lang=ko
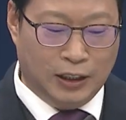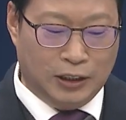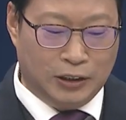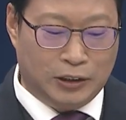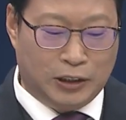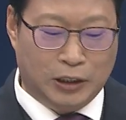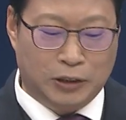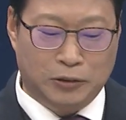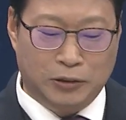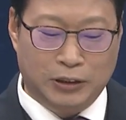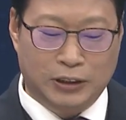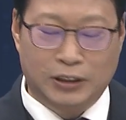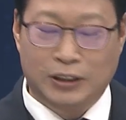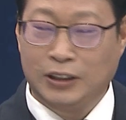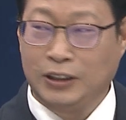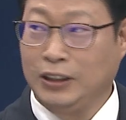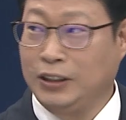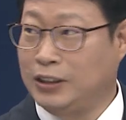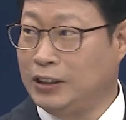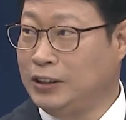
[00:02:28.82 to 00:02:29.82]
최종
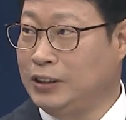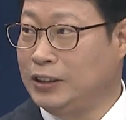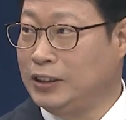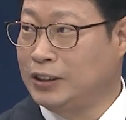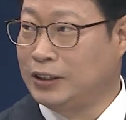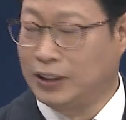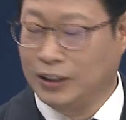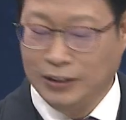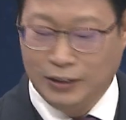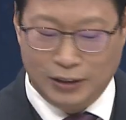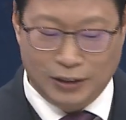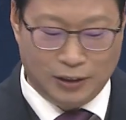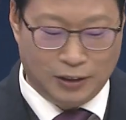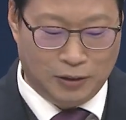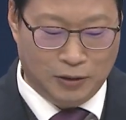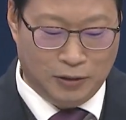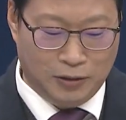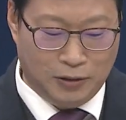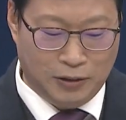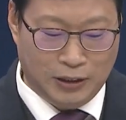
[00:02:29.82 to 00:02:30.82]
이전지
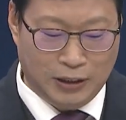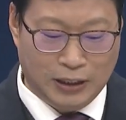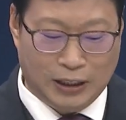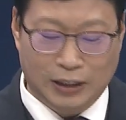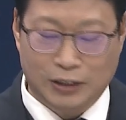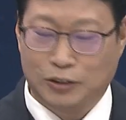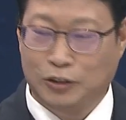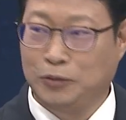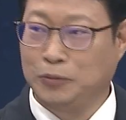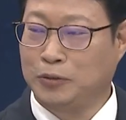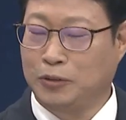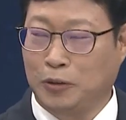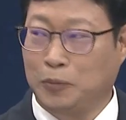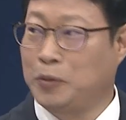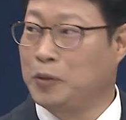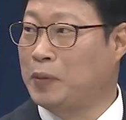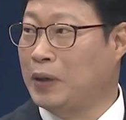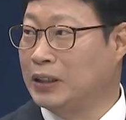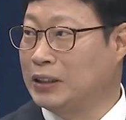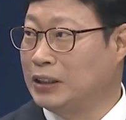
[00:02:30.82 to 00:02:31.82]
선정을 위한
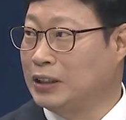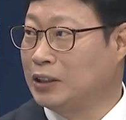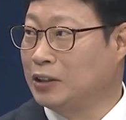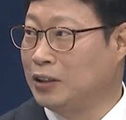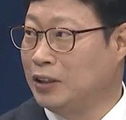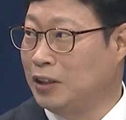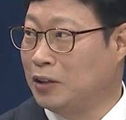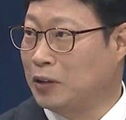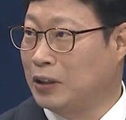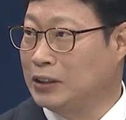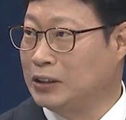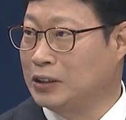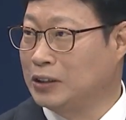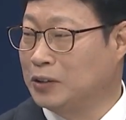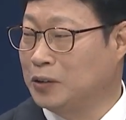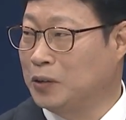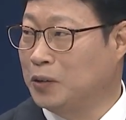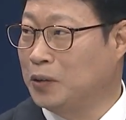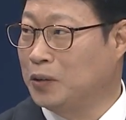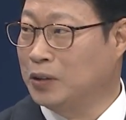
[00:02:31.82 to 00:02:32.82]
주민투표 방식을
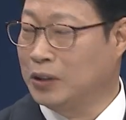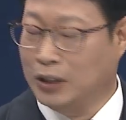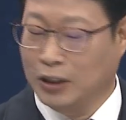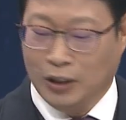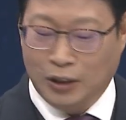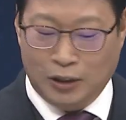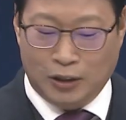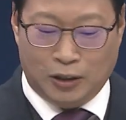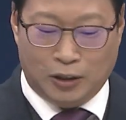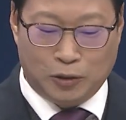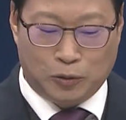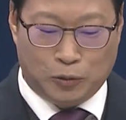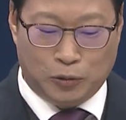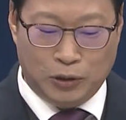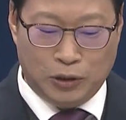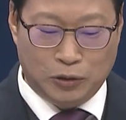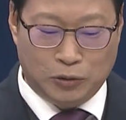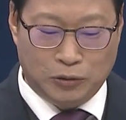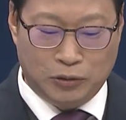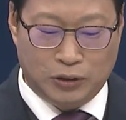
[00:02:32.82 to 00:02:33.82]
가지고 네. 어,
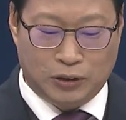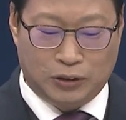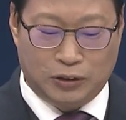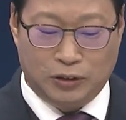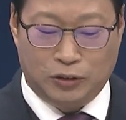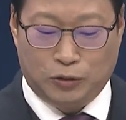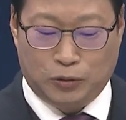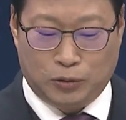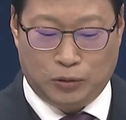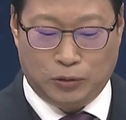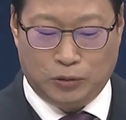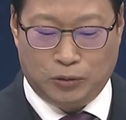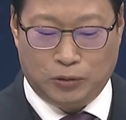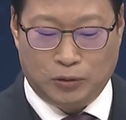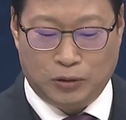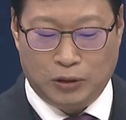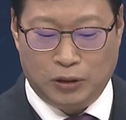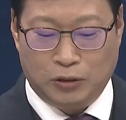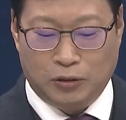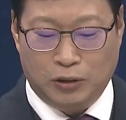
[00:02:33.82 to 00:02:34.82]
군의군수
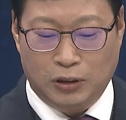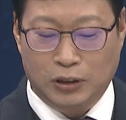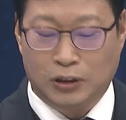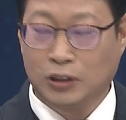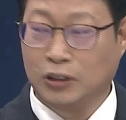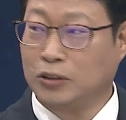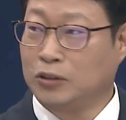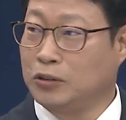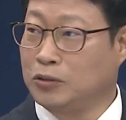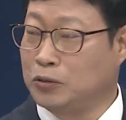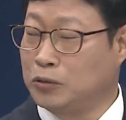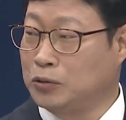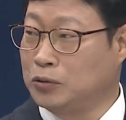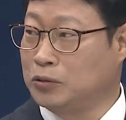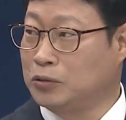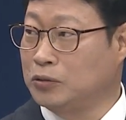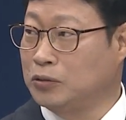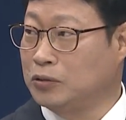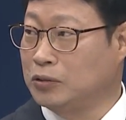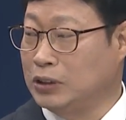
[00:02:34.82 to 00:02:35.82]
그리고
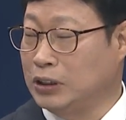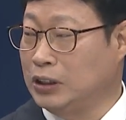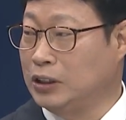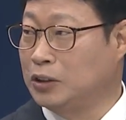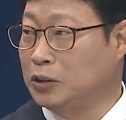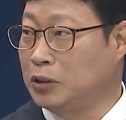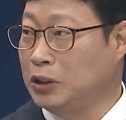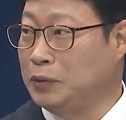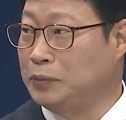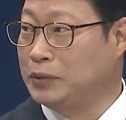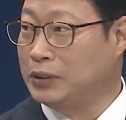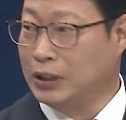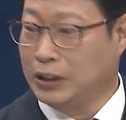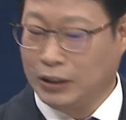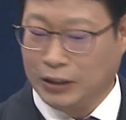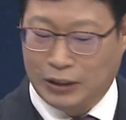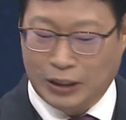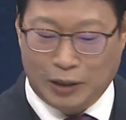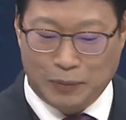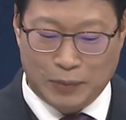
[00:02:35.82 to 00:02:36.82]
의성군이 서로
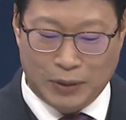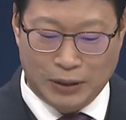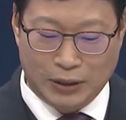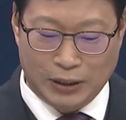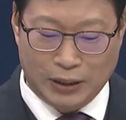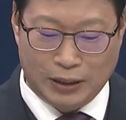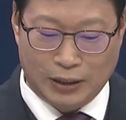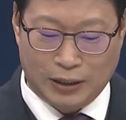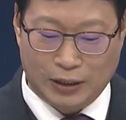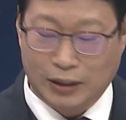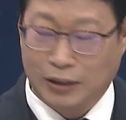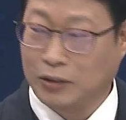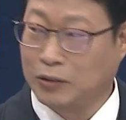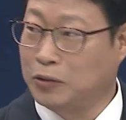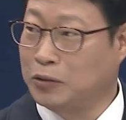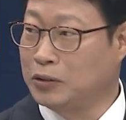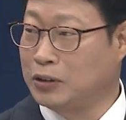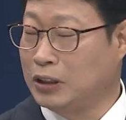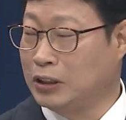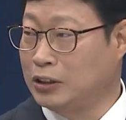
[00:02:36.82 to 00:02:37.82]
입장이
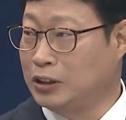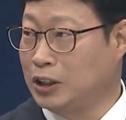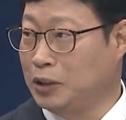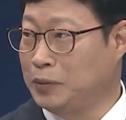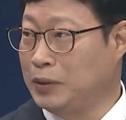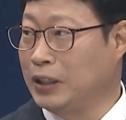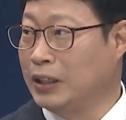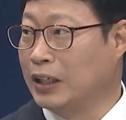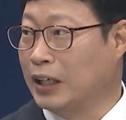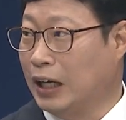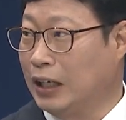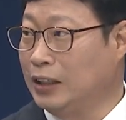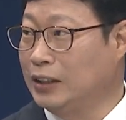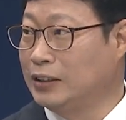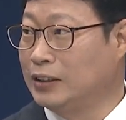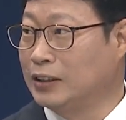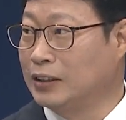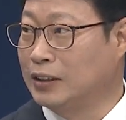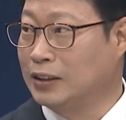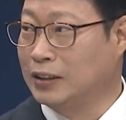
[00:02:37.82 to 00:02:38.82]
상반되고 이제 첨예하게
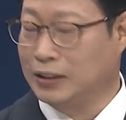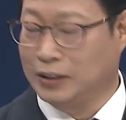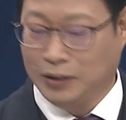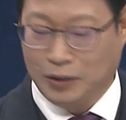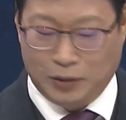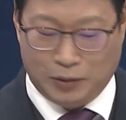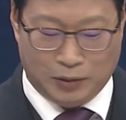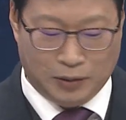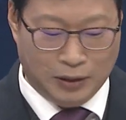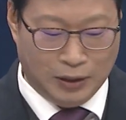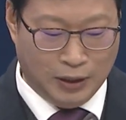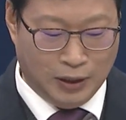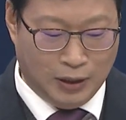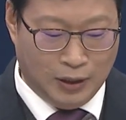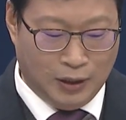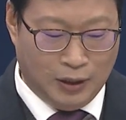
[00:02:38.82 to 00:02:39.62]
갈렸었거든요. 네.